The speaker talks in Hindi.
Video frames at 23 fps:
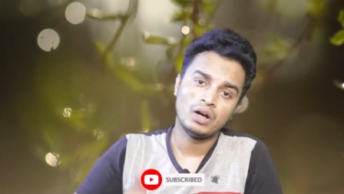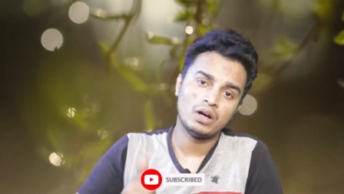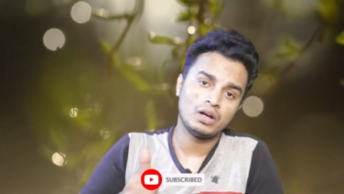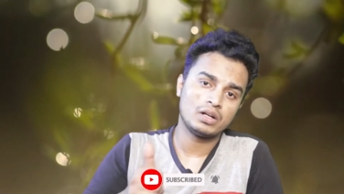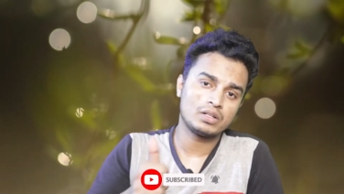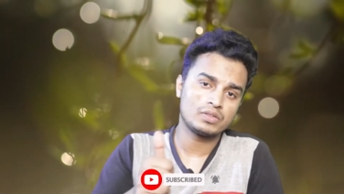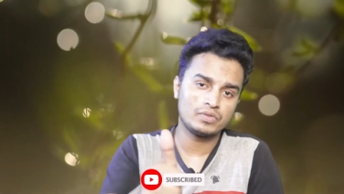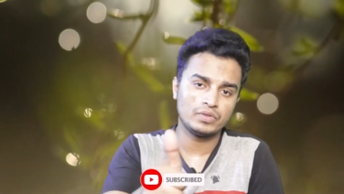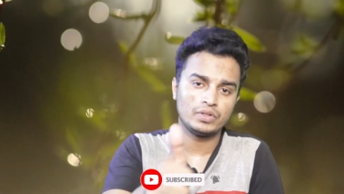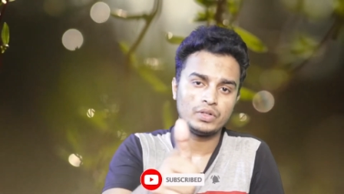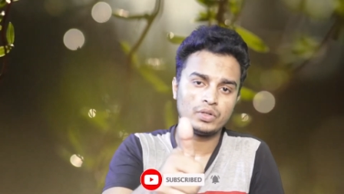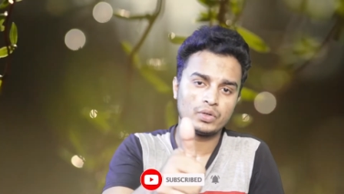और
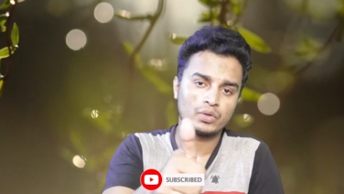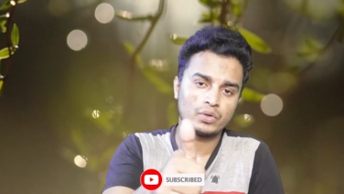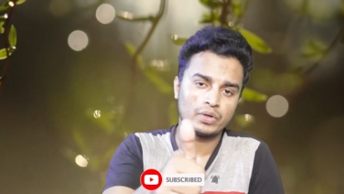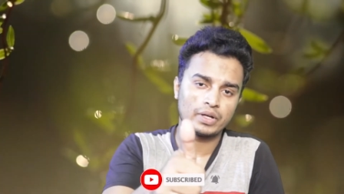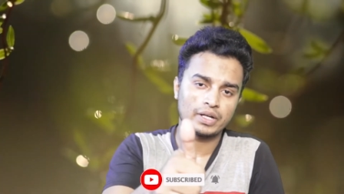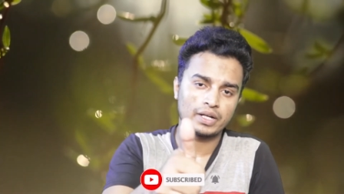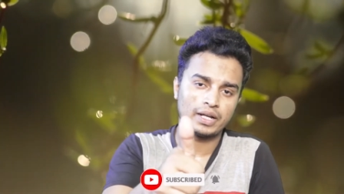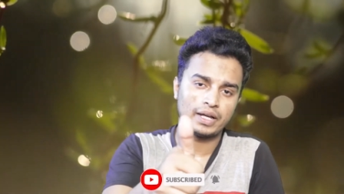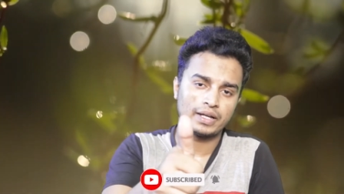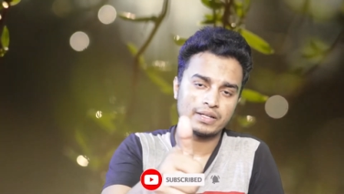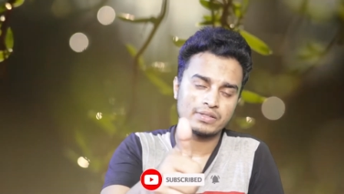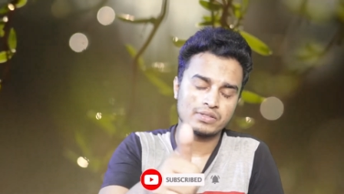इस वीडियो को
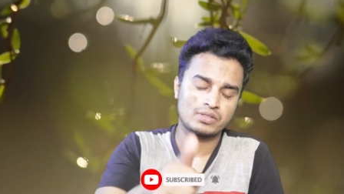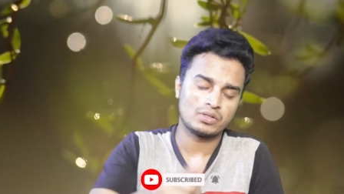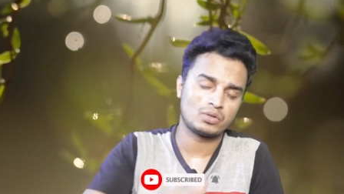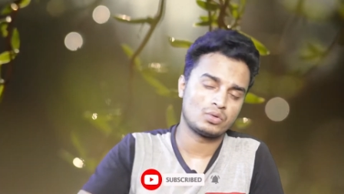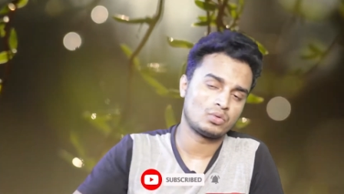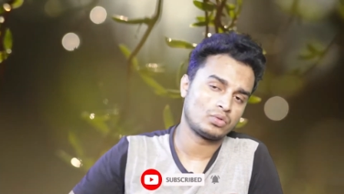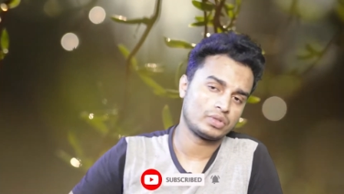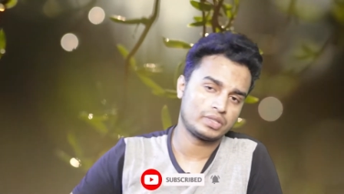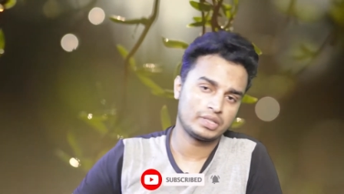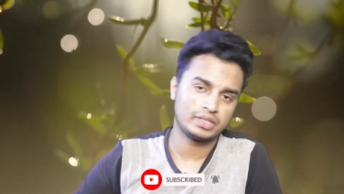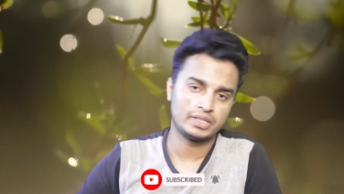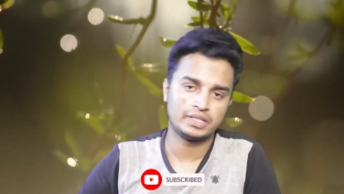एक लाइक
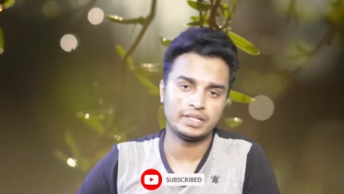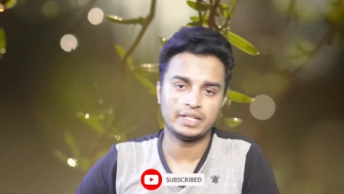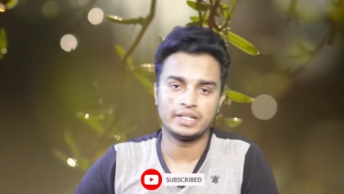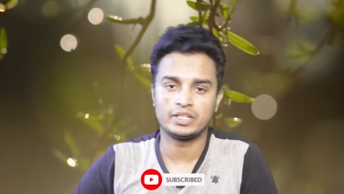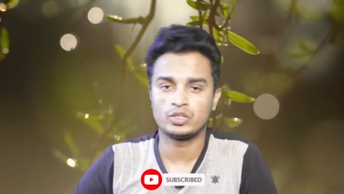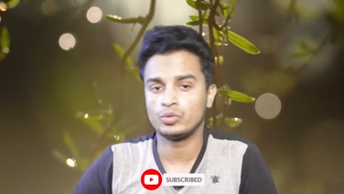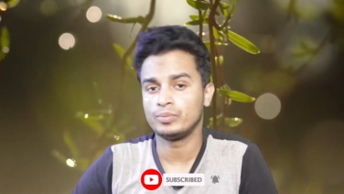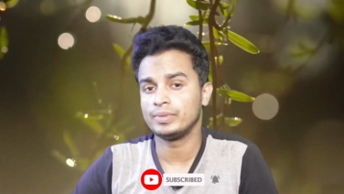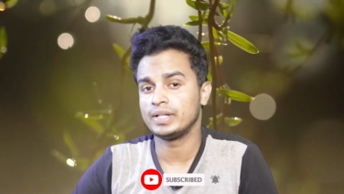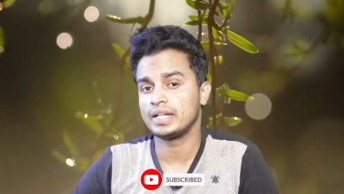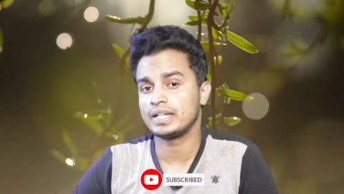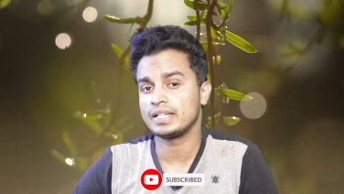ज़रूर दीजिए
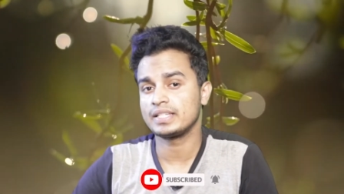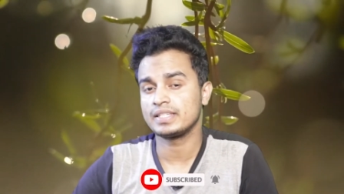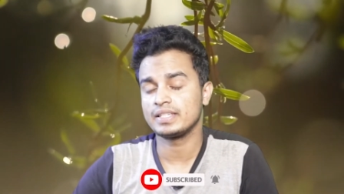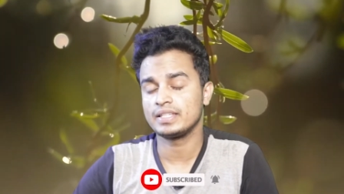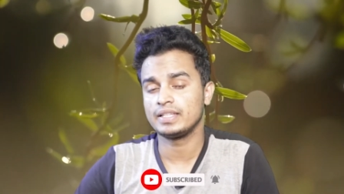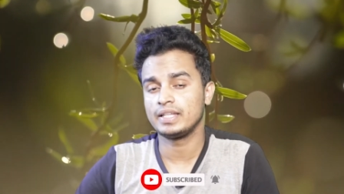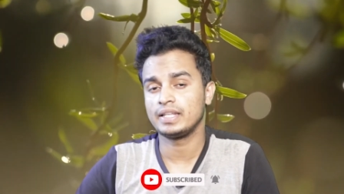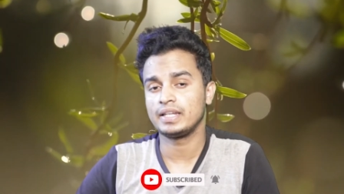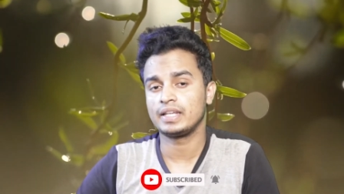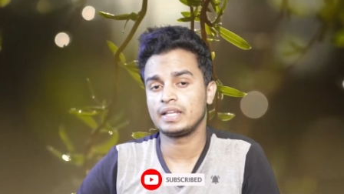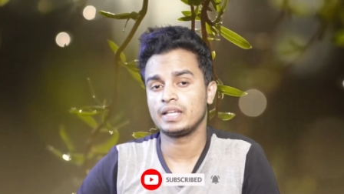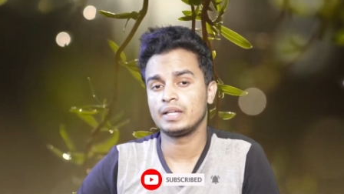तो बिना किसी
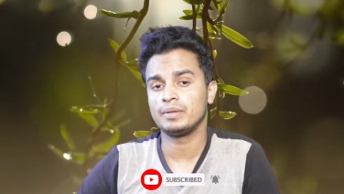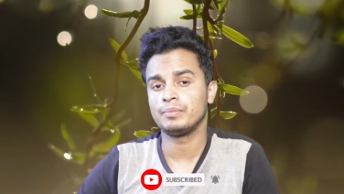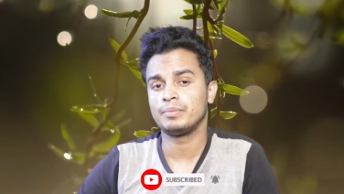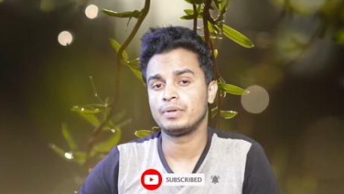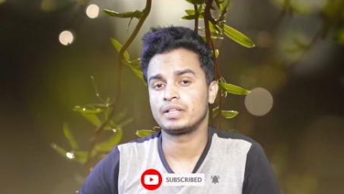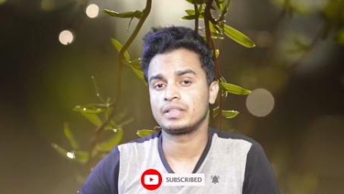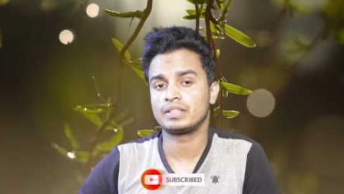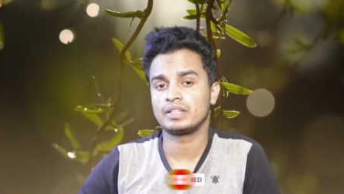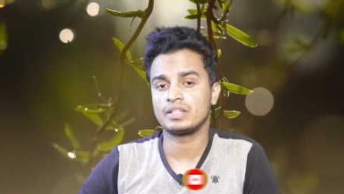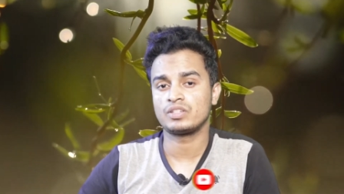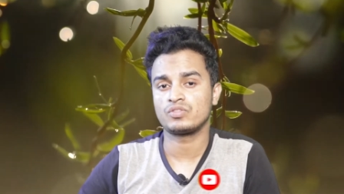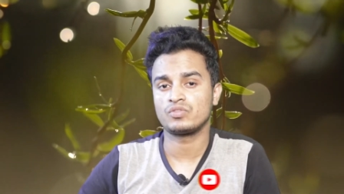देरी के
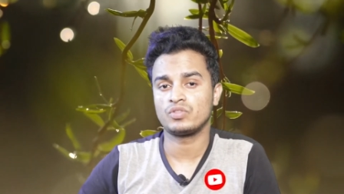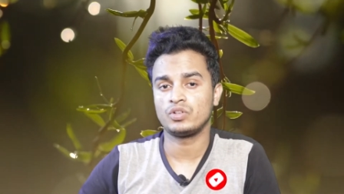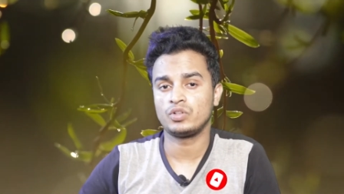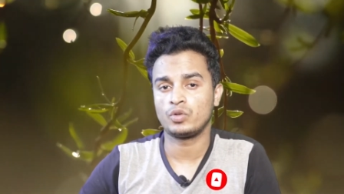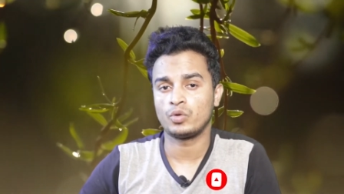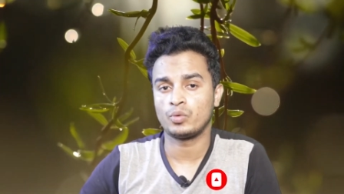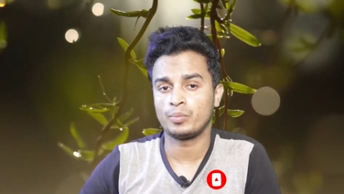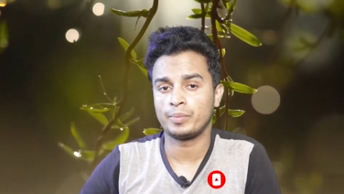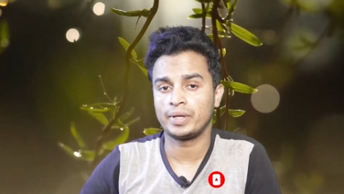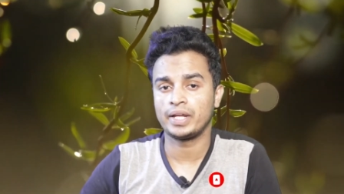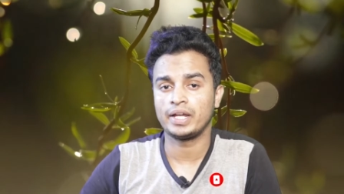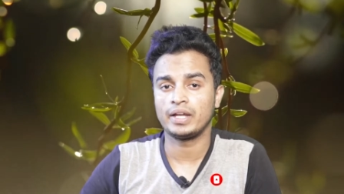बढ़ते हैं इस
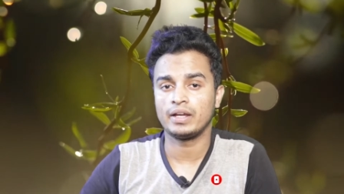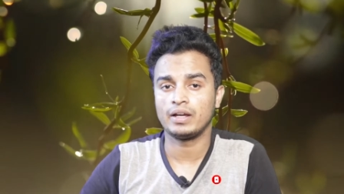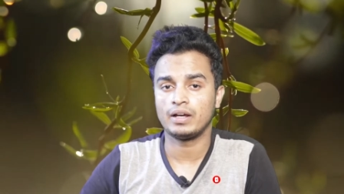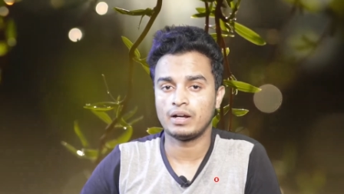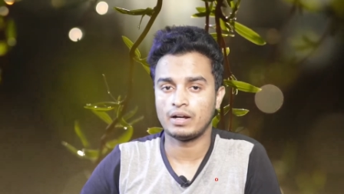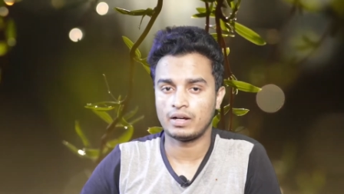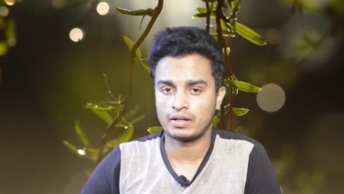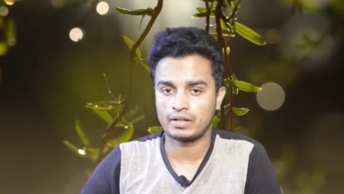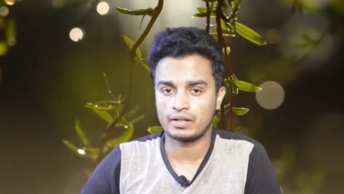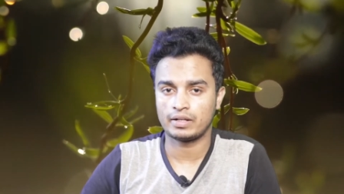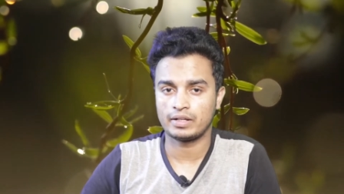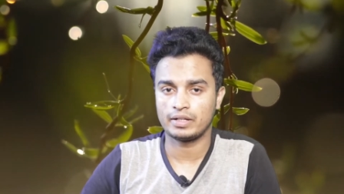वीडियो में
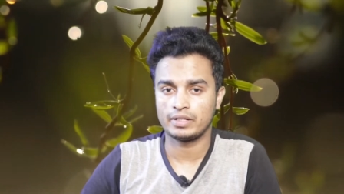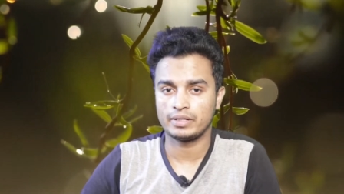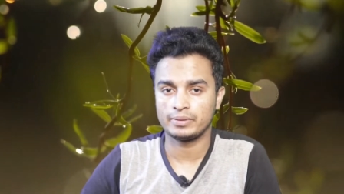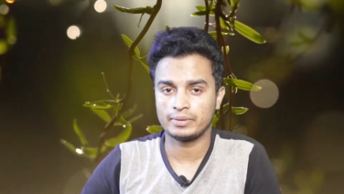आगे